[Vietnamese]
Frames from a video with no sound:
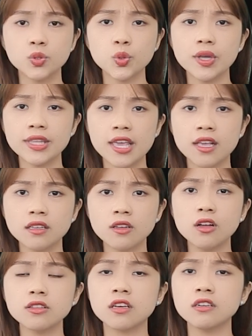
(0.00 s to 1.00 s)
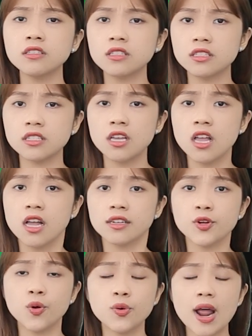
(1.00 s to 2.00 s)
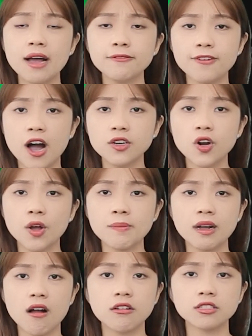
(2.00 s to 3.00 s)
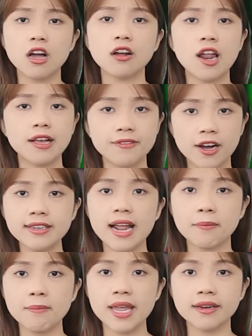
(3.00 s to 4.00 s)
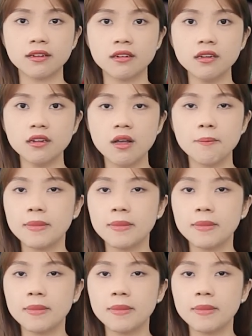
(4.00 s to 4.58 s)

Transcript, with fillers: tuy nhiên có những người dù đang phở đồi mà còn chọn loại phở đặc biệt nữa.